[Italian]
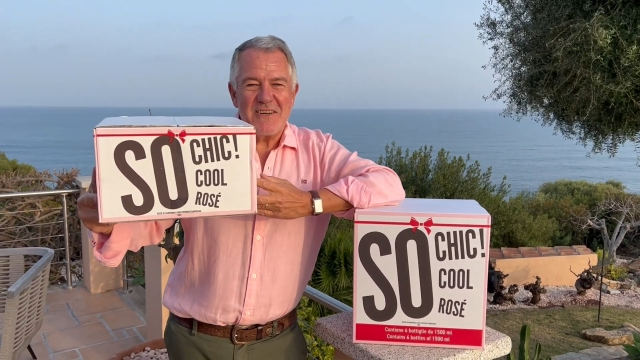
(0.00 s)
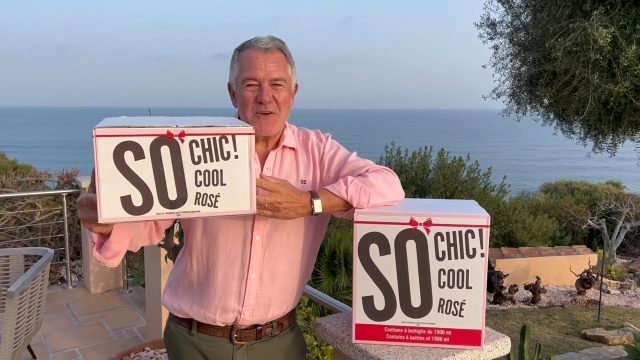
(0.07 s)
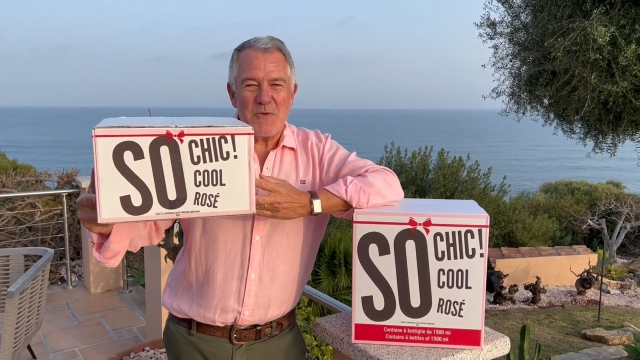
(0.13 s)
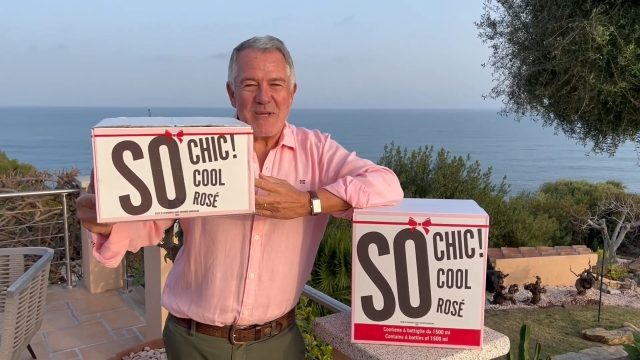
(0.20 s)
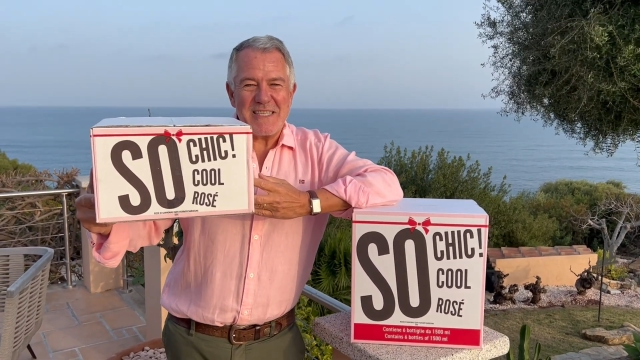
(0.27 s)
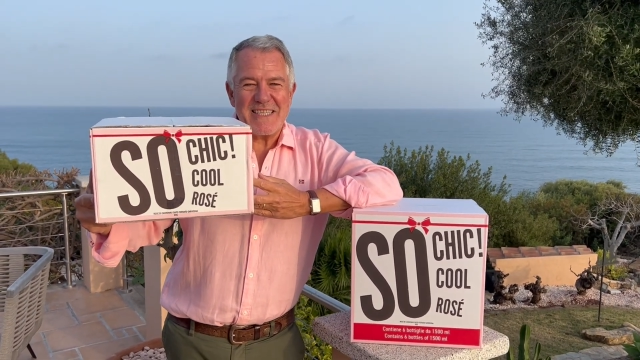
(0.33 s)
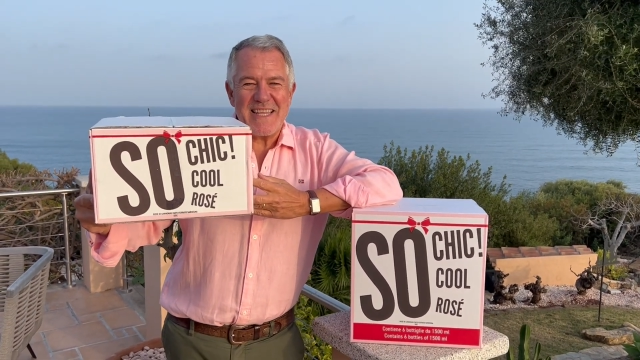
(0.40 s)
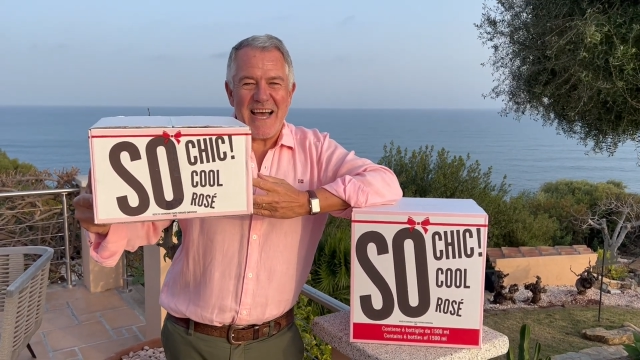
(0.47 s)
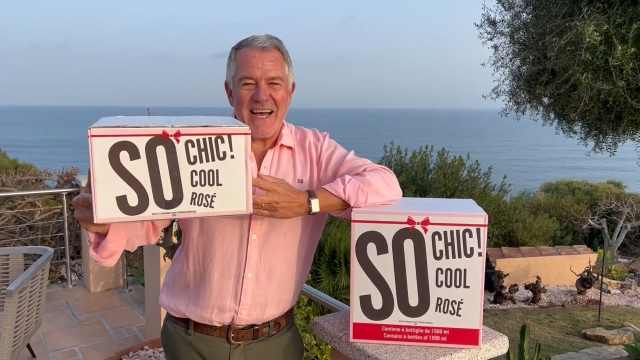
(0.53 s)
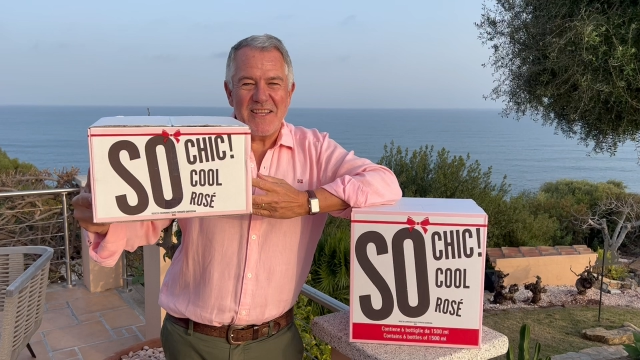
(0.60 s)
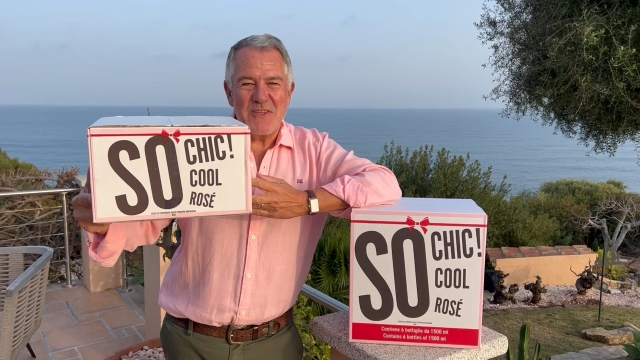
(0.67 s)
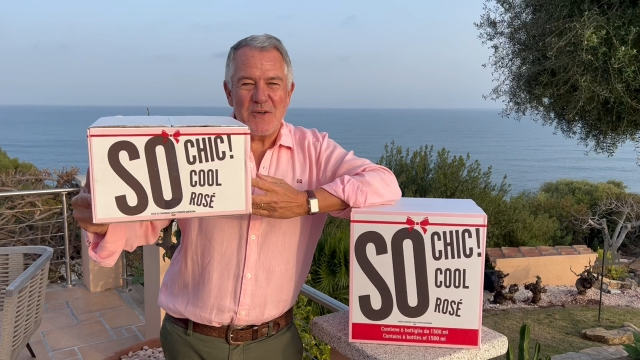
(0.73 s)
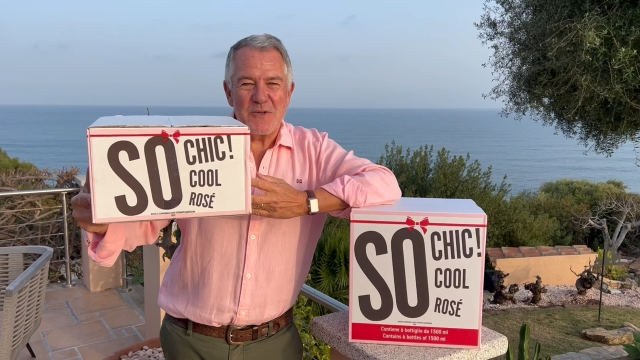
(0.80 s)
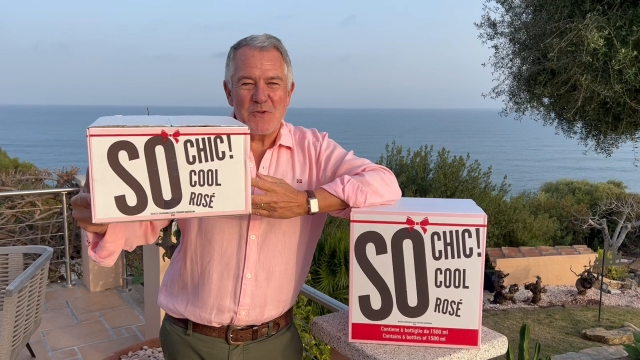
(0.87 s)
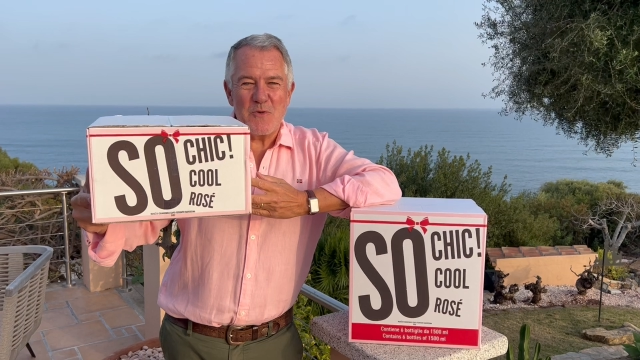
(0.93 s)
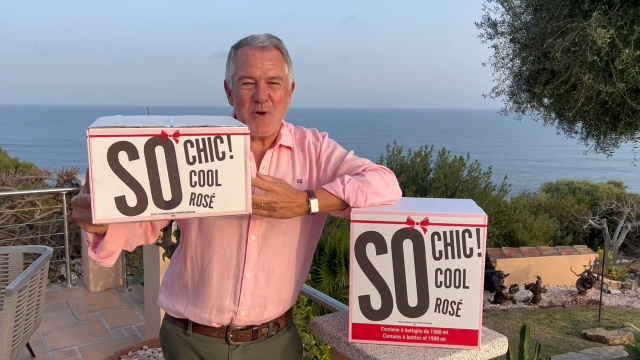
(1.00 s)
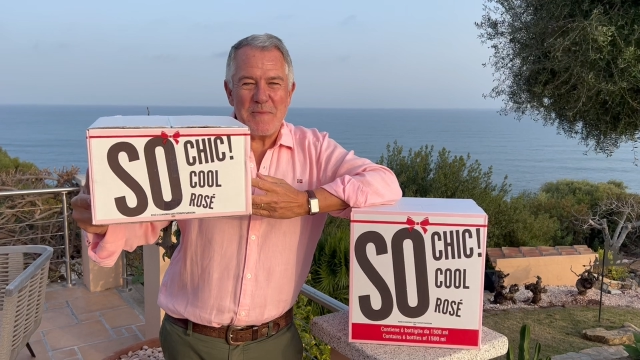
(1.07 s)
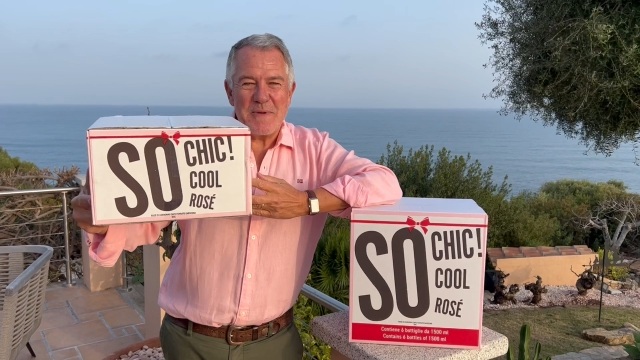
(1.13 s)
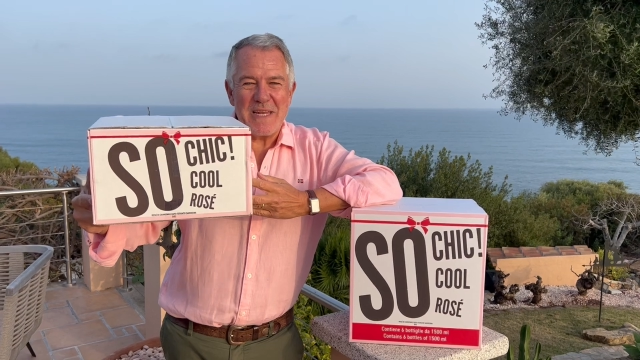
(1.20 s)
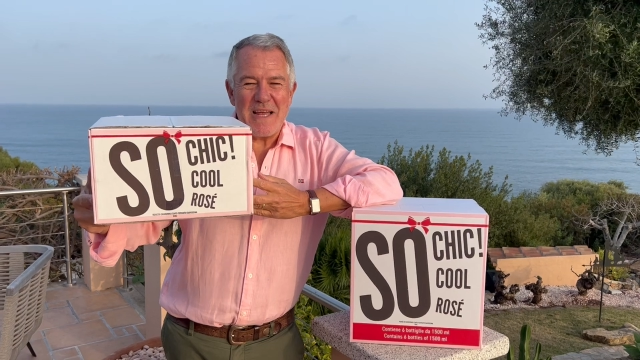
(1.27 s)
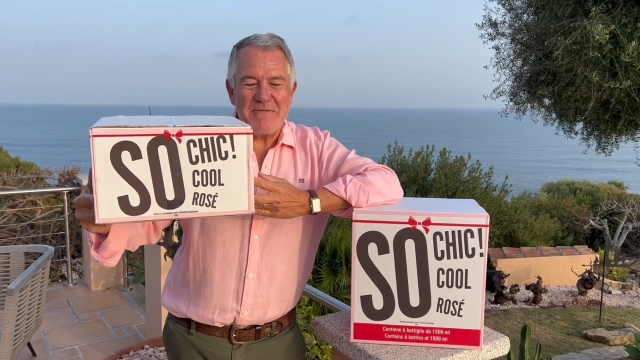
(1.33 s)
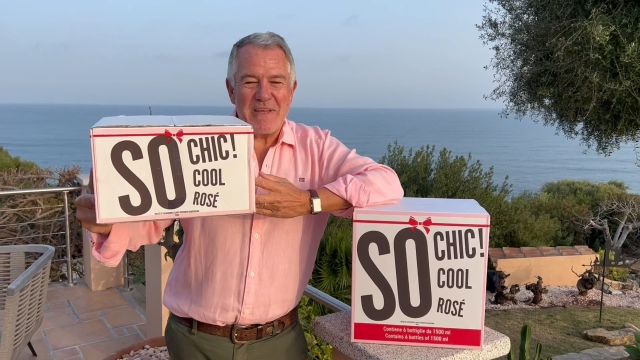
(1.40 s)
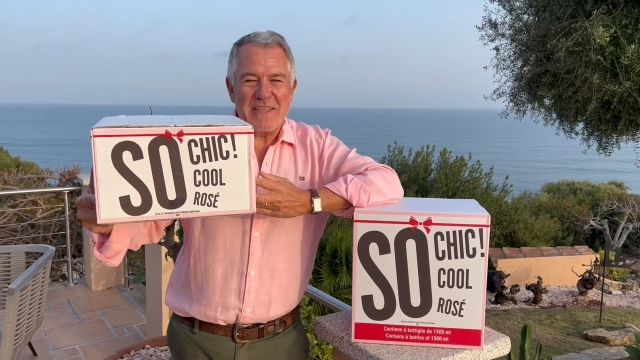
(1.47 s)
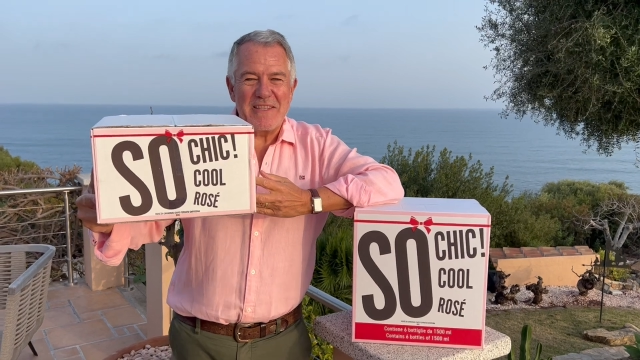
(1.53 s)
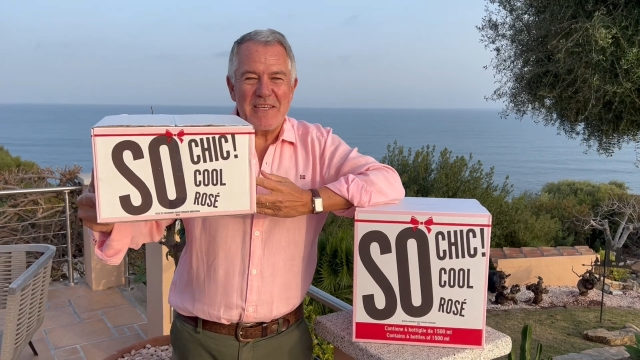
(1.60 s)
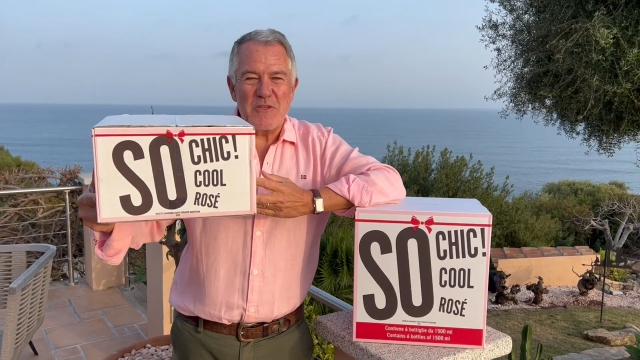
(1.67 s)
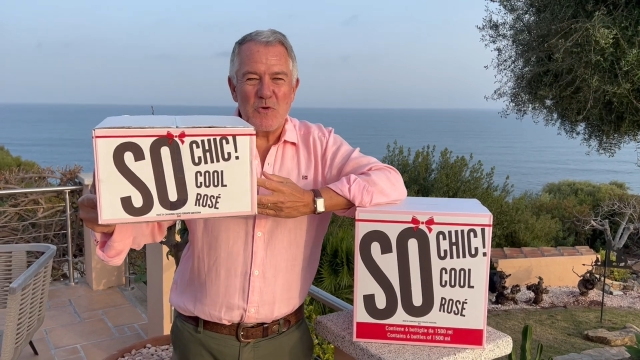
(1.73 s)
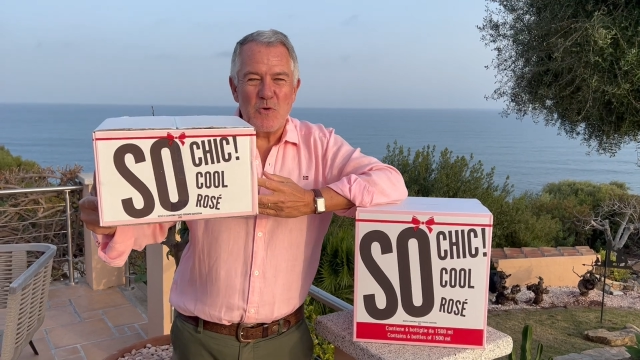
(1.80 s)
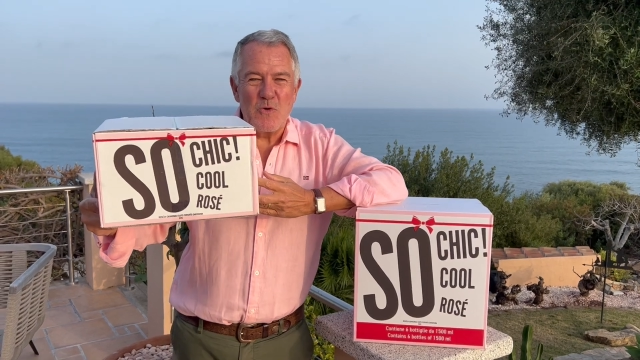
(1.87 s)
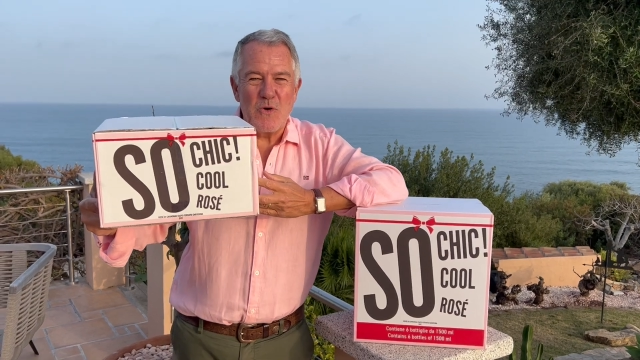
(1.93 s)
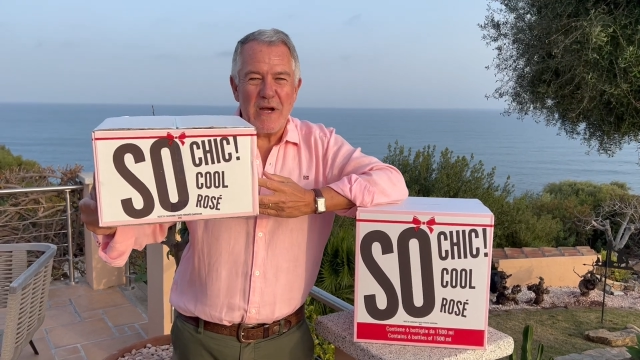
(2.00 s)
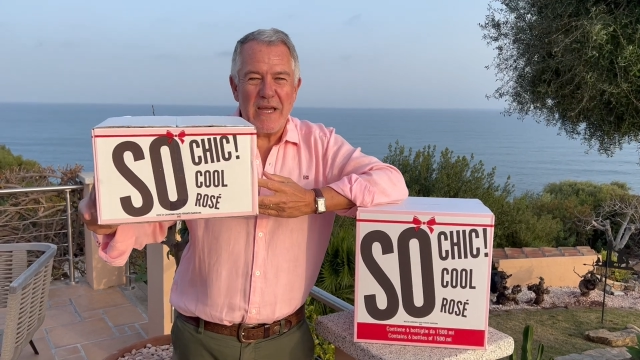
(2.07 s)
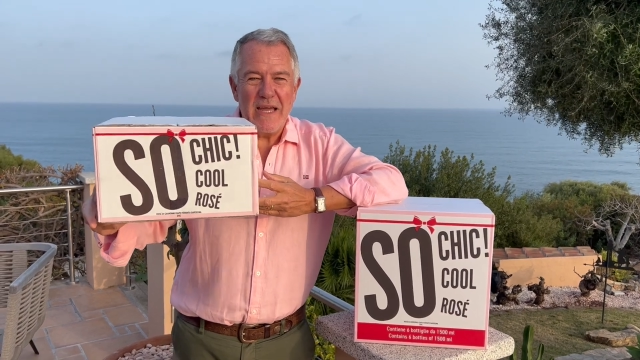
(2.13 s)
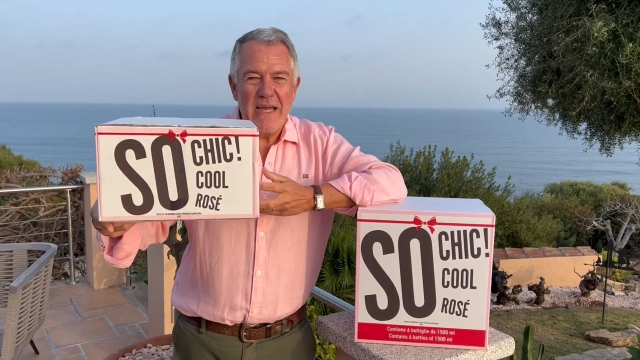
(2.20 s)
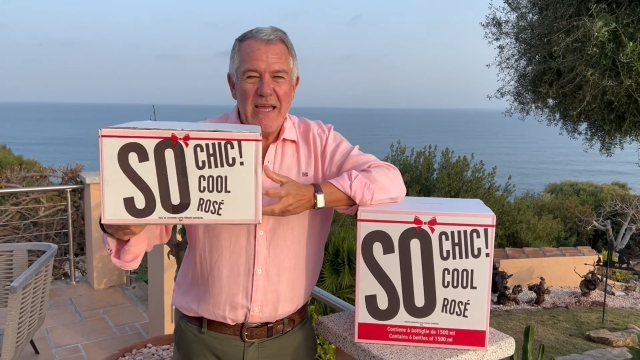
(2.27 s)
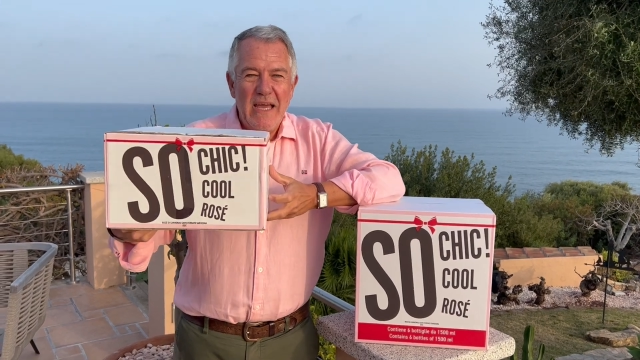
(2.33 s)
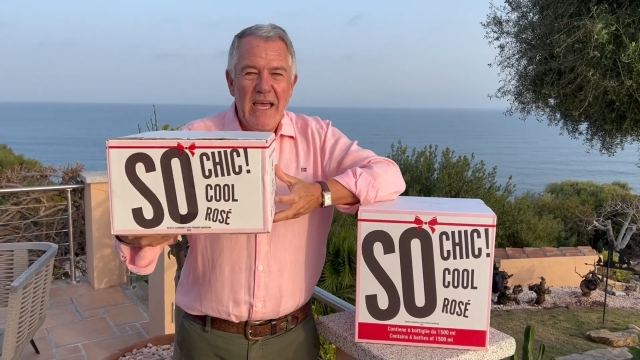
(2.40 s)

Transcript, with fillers: quest'anno 2022